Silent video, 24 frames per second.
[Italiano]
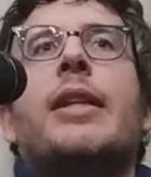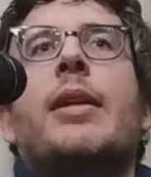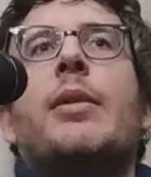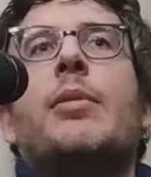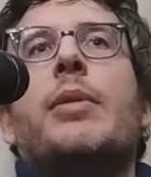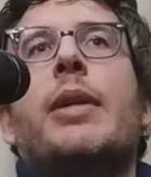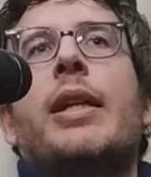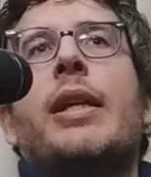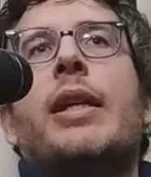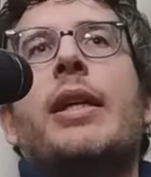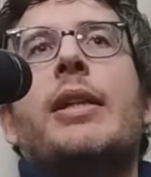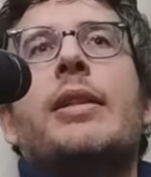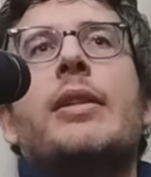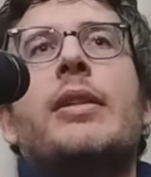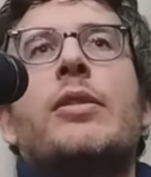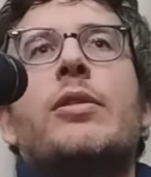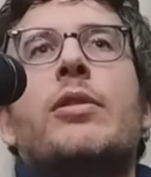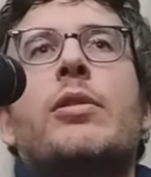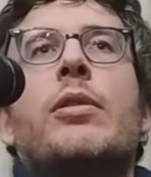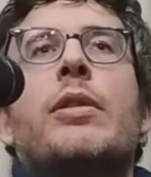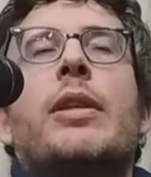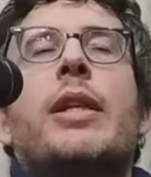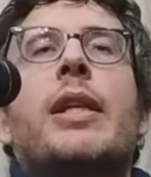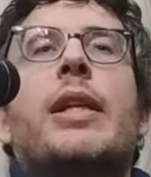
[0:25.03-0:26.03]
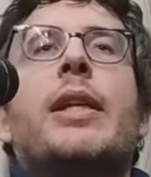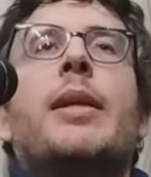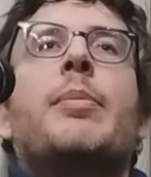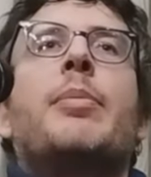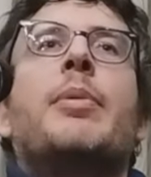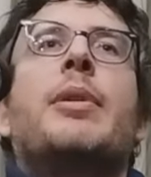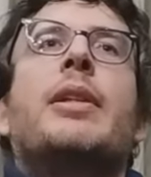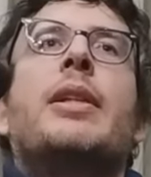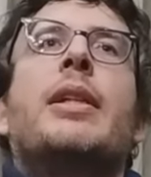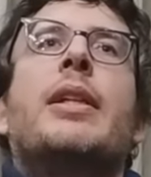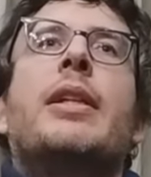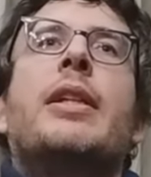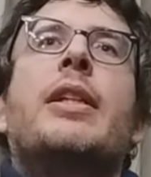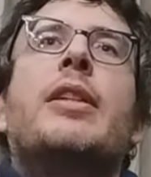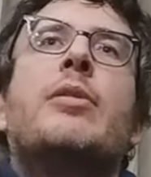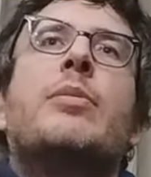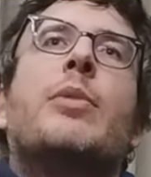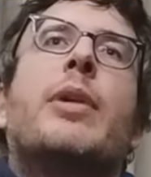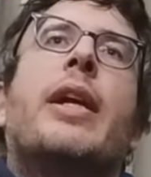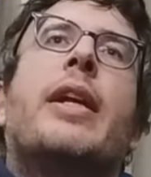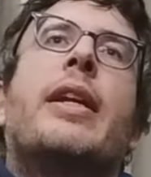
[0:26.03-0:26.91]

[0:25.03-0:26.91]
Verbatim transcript: a un'adesione al capitalismo